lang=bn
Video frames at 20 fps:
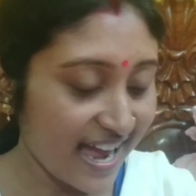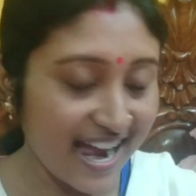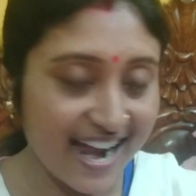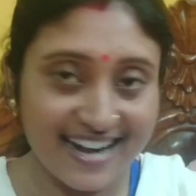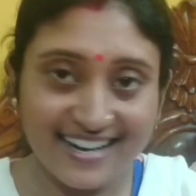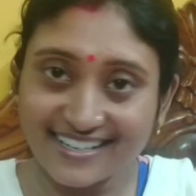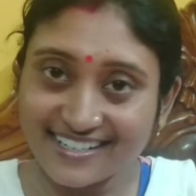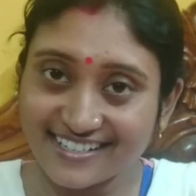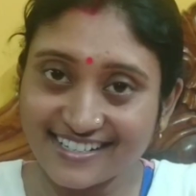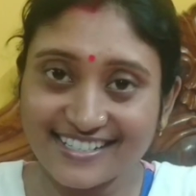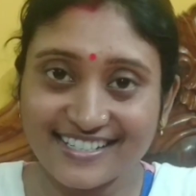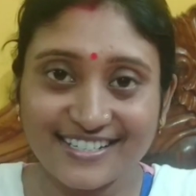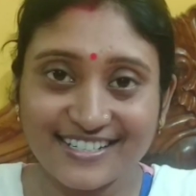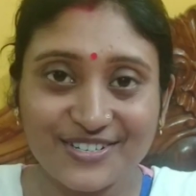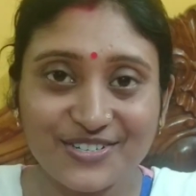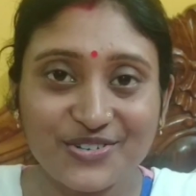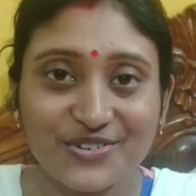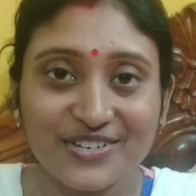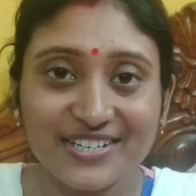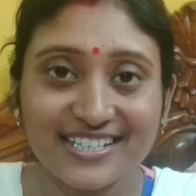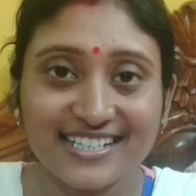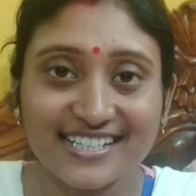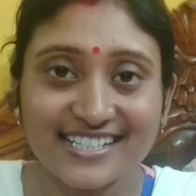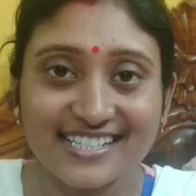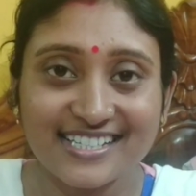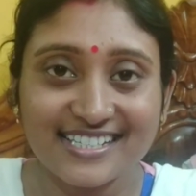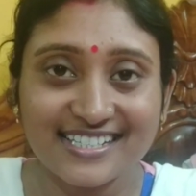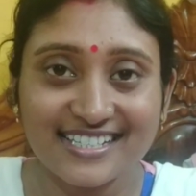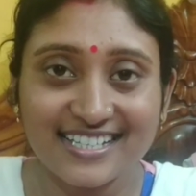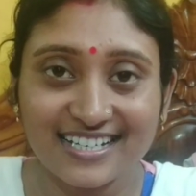আরেকটা জিনিসও
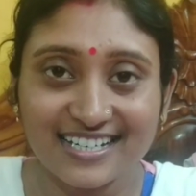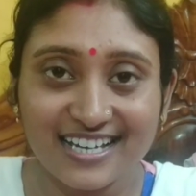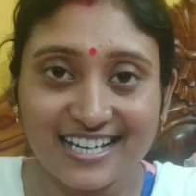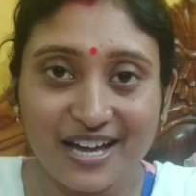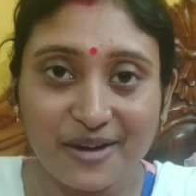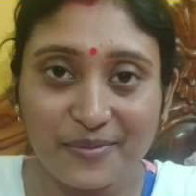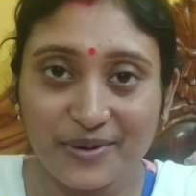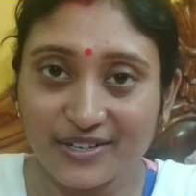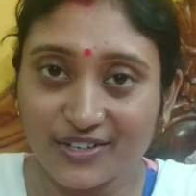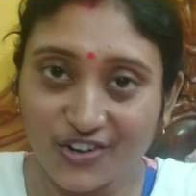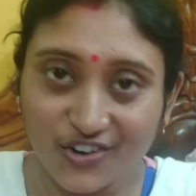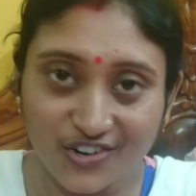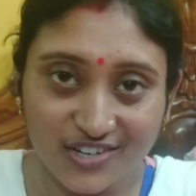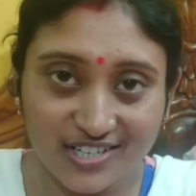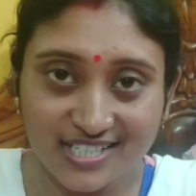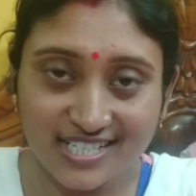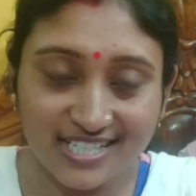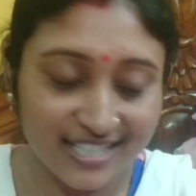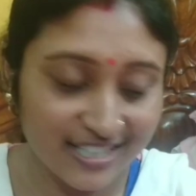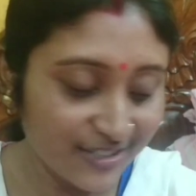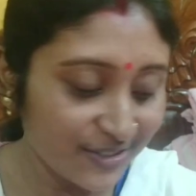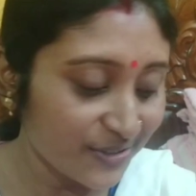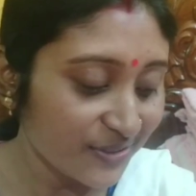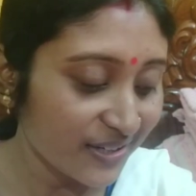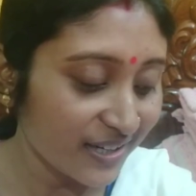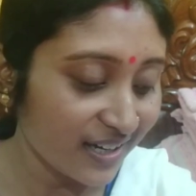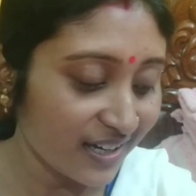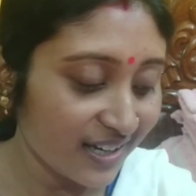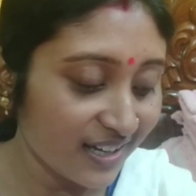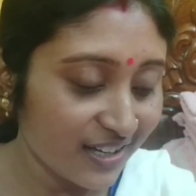কিনেছি যেটা আমার ঘরে ছিল
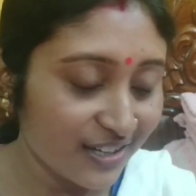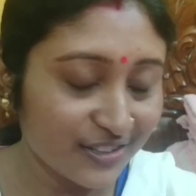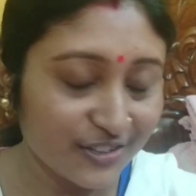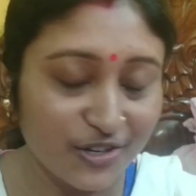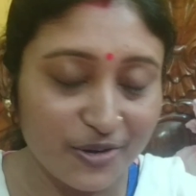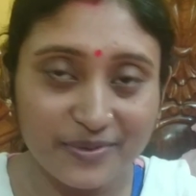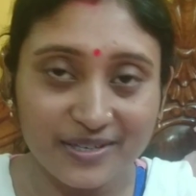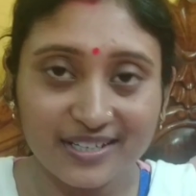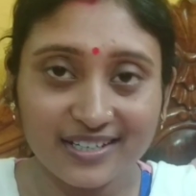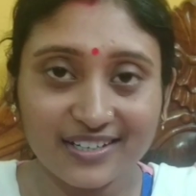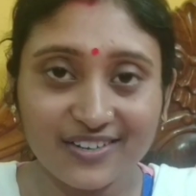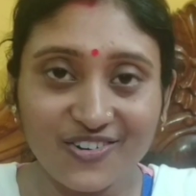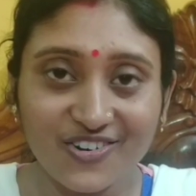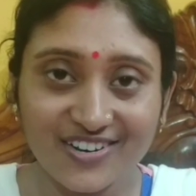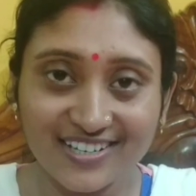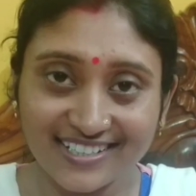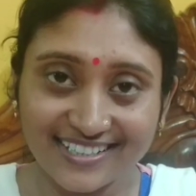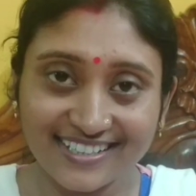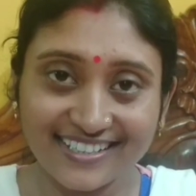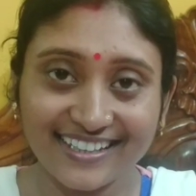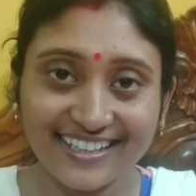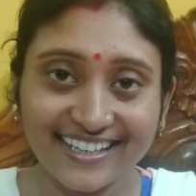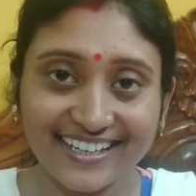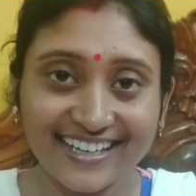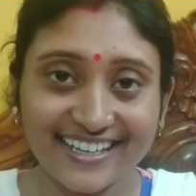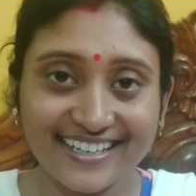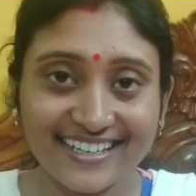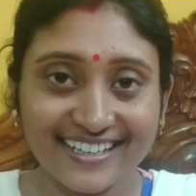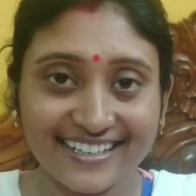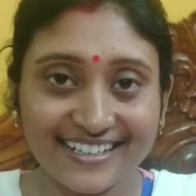না তবে অনেক দিন
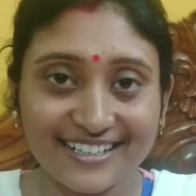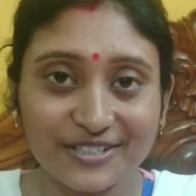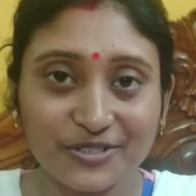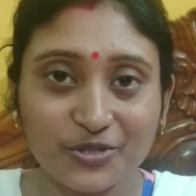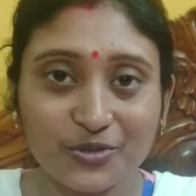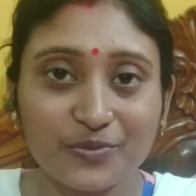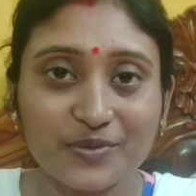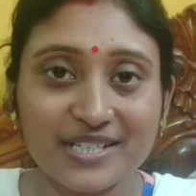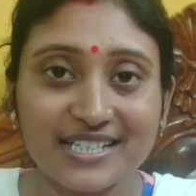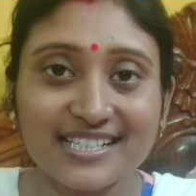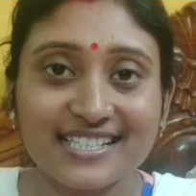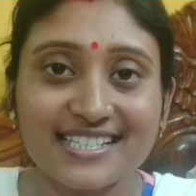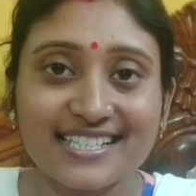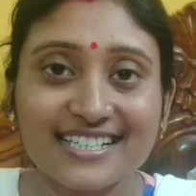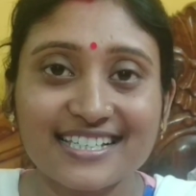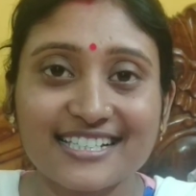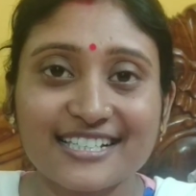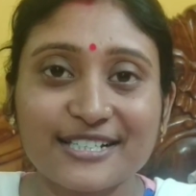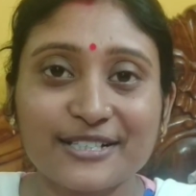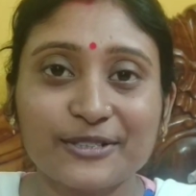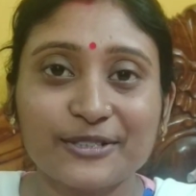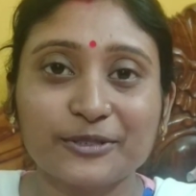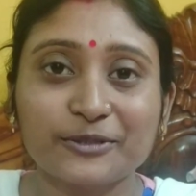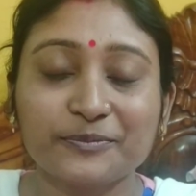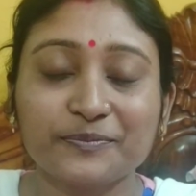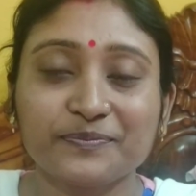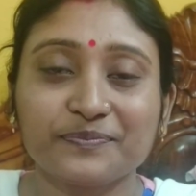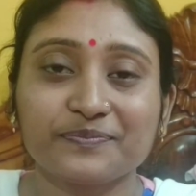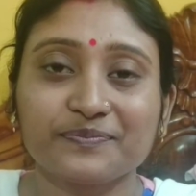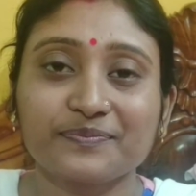থেকেই কেনার খুব ইচ্ছে ছিল
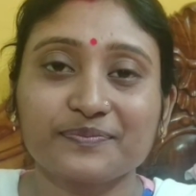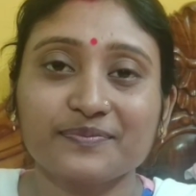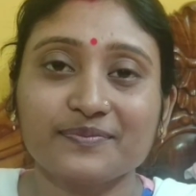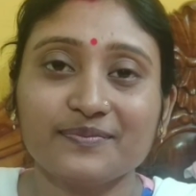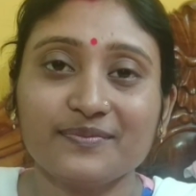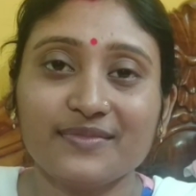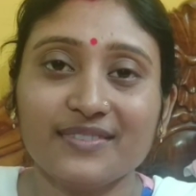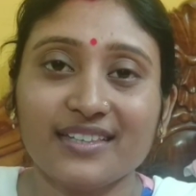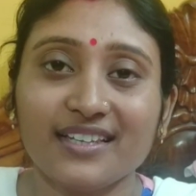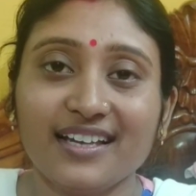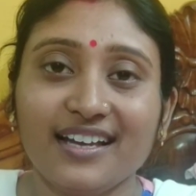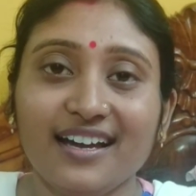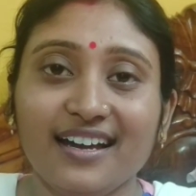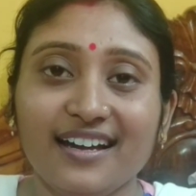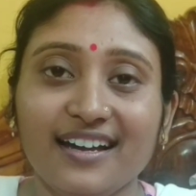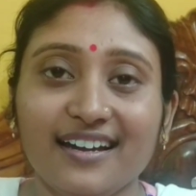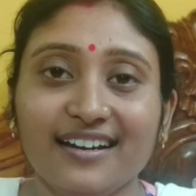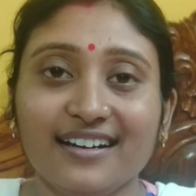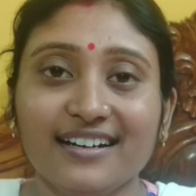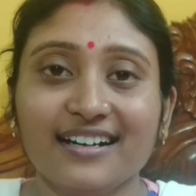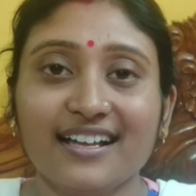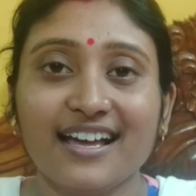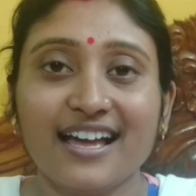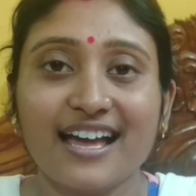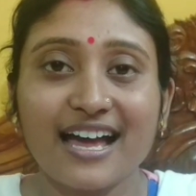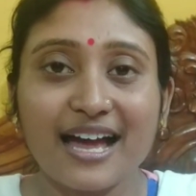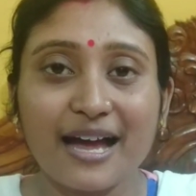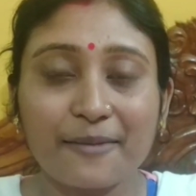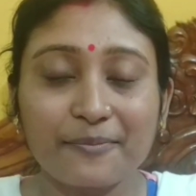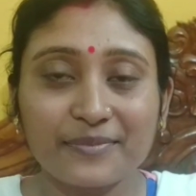আর
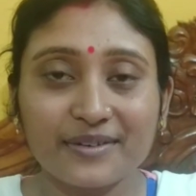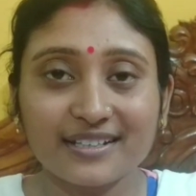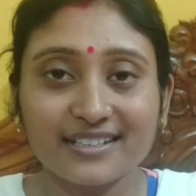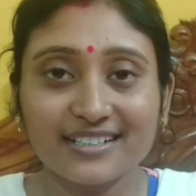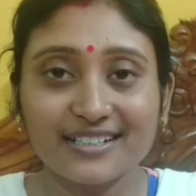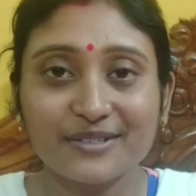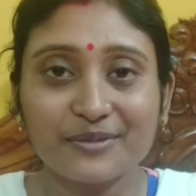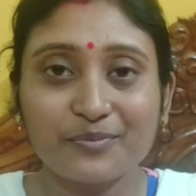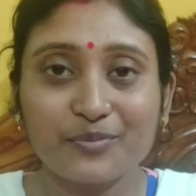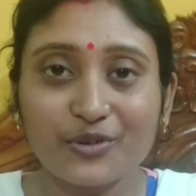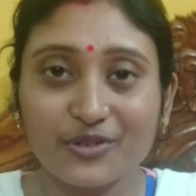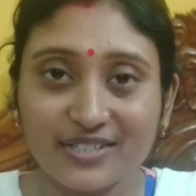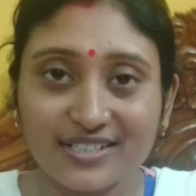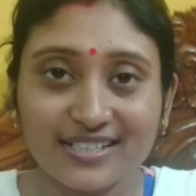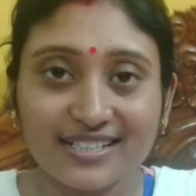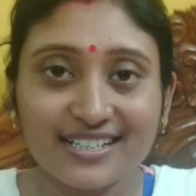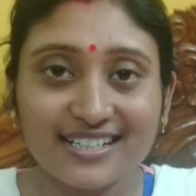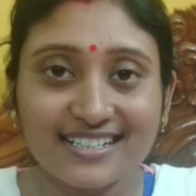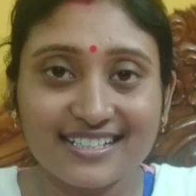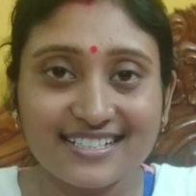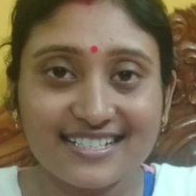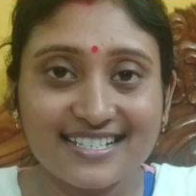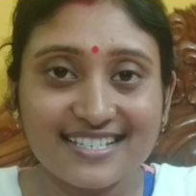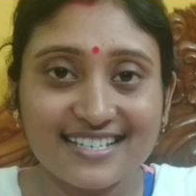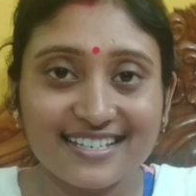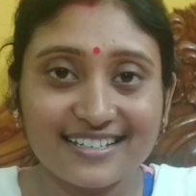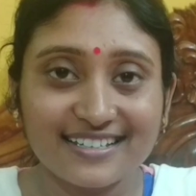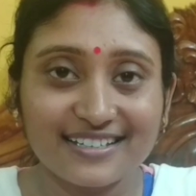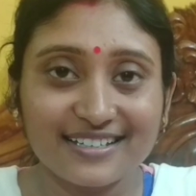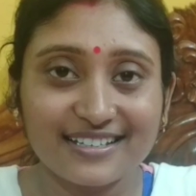আপনাদের বলি যে